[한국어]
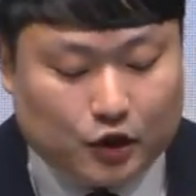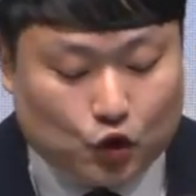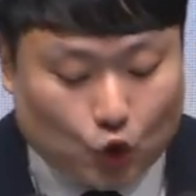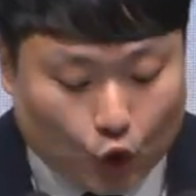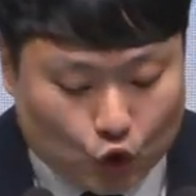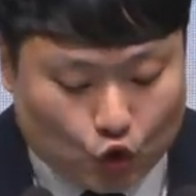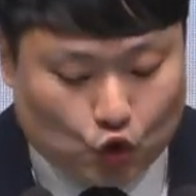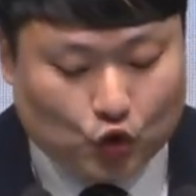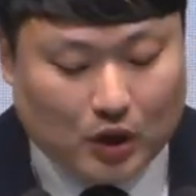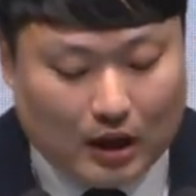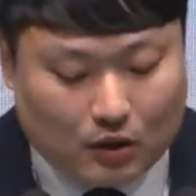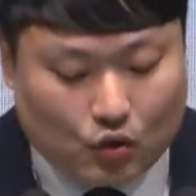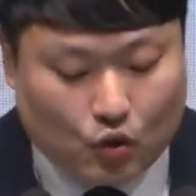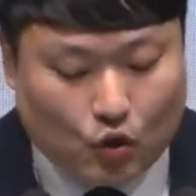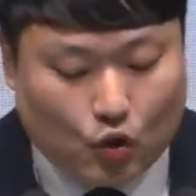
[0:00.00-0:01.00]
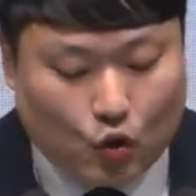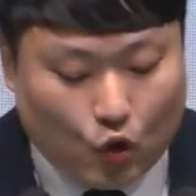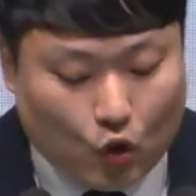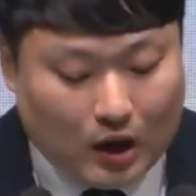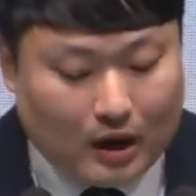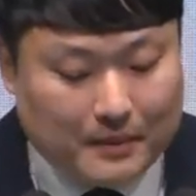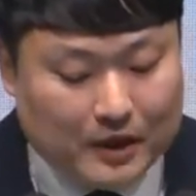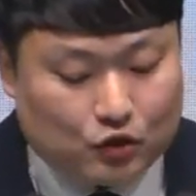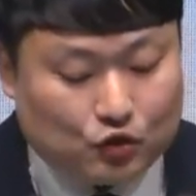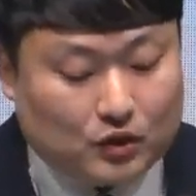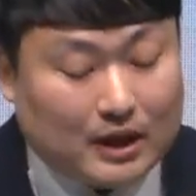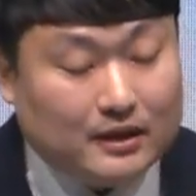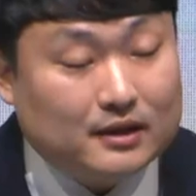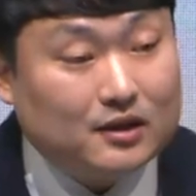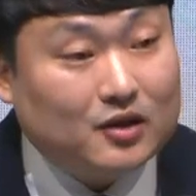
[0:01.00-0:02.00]
존중하고
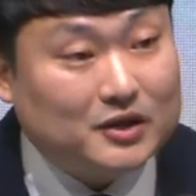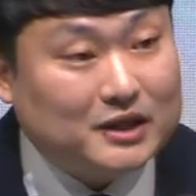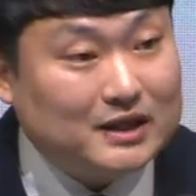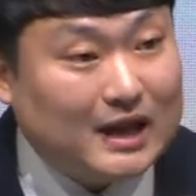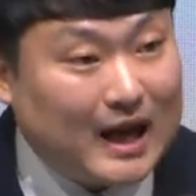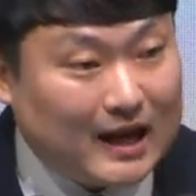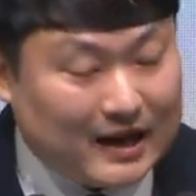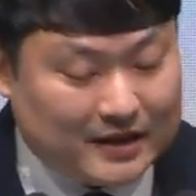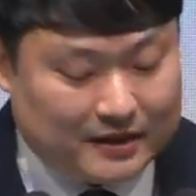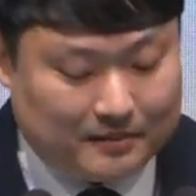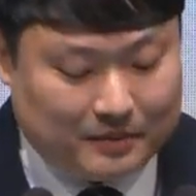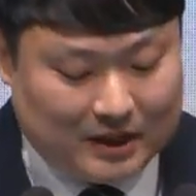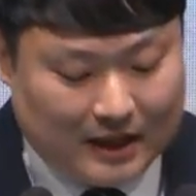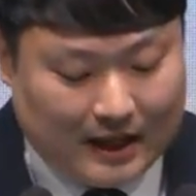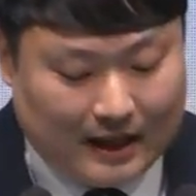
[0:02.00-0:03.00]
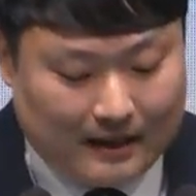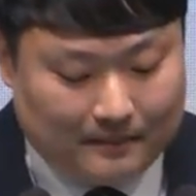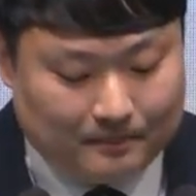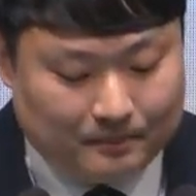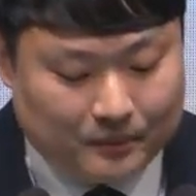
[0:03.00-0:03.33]
공감해준다는 것을 알았습니다.